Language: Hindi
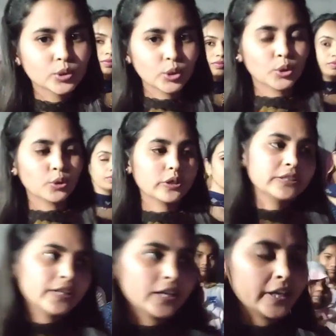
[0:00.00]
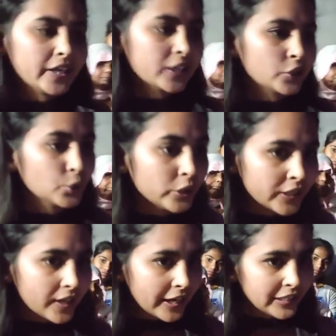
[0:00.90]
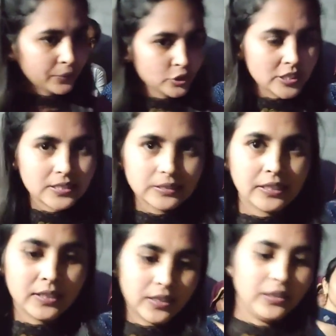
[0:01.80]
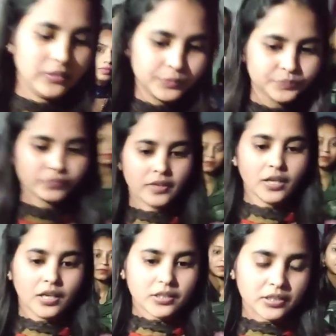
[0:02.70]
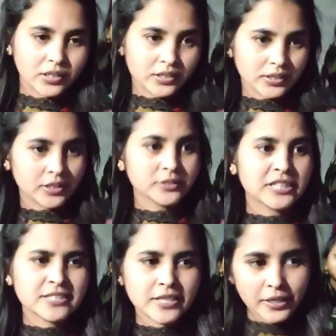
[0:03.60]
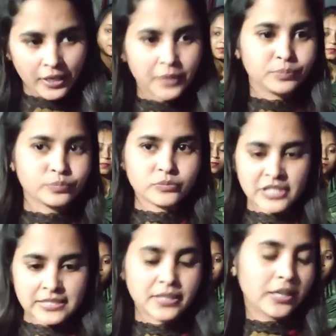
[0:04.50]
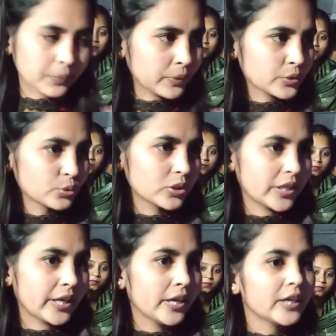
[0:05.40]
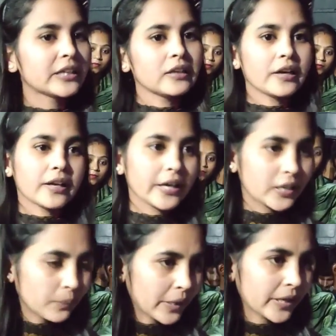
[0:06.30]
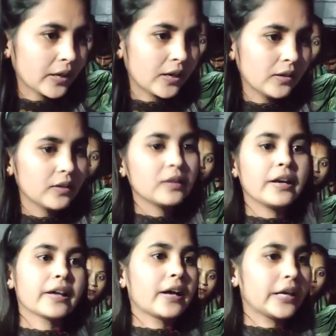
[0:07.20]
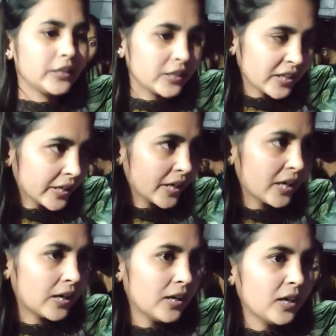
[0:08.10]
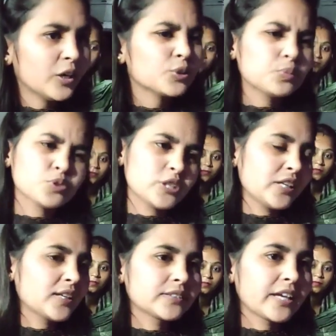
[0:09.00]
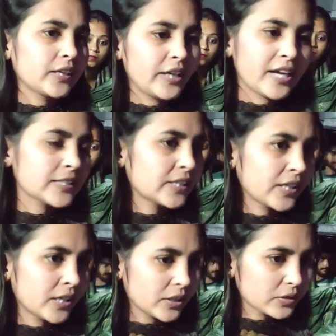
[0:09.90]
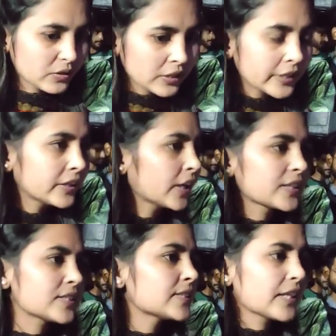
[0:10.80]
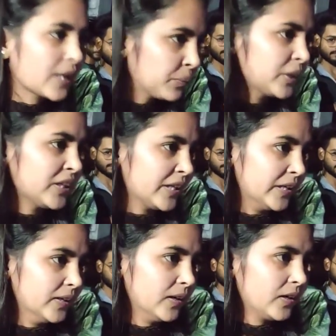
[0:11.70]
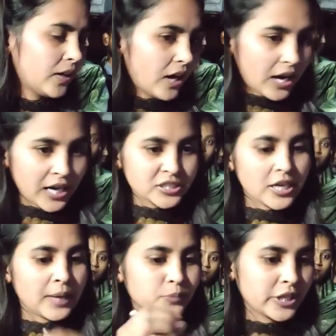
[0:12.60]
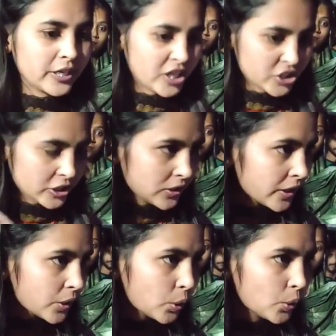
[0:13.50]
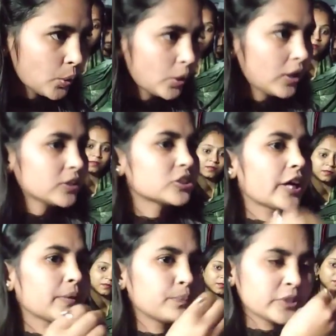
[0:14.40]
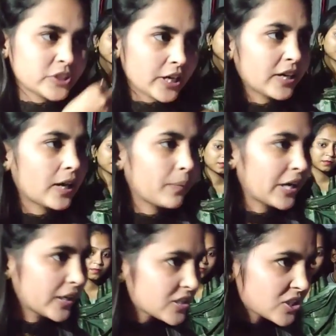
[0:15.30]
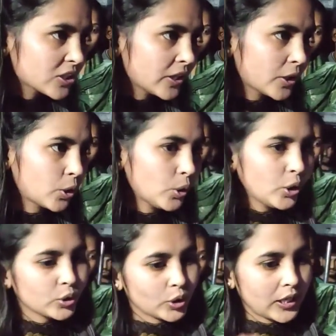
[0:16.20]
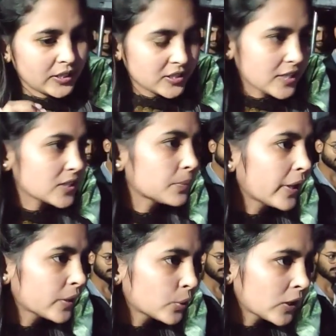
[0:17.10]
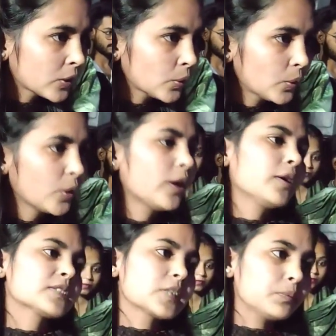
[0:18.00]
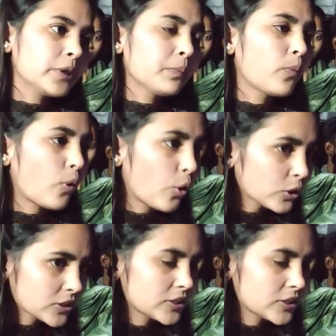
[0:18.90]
तो ये एक यूनिक आइडिया मुझे इसलिए लगा हाँ हाँ कि जैसे हम जैसे घर पे सुनते हैं कि लड़का ही कमाएगा हाँ, हाँ। लड़का ही करेगा हाँ। तो मुझे लगता है कि ऐसे लड़कियां किसी से कम नहीं है आज आप चाहे नेशनल देखो हम्म। चाहे पीछे अगर हमारा हिस्ट्री देखो हम्म। तो रानी झांसी बाई को ले लो हम्म। सब ने बहुत